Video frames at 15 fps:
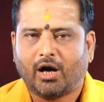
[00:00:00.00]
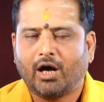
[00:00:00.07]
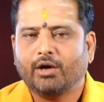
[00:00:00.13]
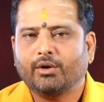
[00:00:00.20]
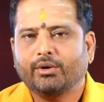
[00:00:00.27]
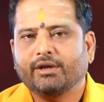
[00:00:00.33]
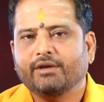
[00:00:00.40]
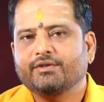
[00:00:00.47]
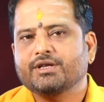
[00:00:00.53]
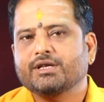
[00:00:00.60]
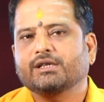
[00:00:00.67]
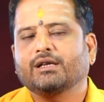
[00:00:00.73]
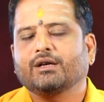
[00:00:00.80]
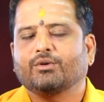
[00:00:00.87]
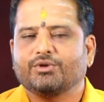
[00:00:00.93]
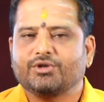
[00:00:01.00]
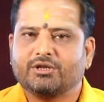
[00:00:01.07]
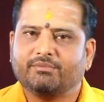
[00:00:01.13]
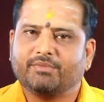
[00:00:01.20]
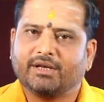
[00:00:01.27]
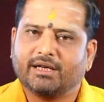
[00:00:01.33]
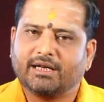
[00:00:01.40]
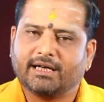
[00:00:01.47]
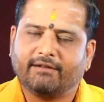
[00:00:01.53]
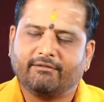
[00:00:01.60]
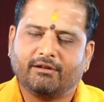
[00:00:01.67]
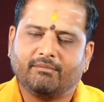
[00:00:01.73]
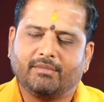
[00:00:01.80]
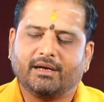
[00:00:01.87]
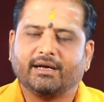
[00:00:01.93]
ஆரோக்கிய விஷயத்தில் கொஞ்சம் நீங்கள்
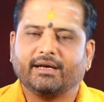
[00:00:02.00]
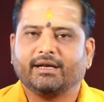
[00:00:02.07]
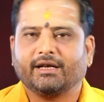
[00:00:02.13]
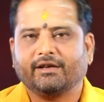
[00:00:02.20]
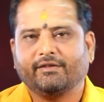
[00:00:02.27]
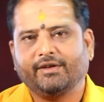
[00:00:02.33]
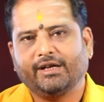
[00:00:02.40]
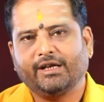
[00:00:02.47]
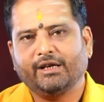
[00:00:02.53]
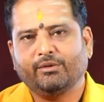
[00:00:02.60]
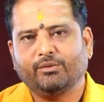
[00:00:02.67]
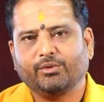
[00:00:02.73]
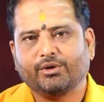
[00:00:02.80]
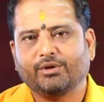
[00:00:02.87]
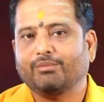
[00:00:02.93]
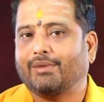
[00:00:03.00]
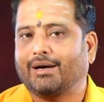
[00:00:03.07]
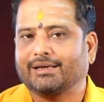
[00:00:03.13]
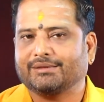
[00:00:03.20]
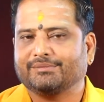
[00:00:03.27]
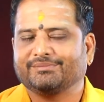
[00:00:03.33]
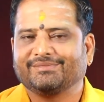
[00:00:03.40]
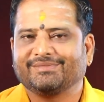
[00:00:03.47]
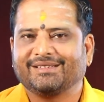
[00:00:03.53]
கவனமாக இருக்க வேண்டிய ஒரு மாதம்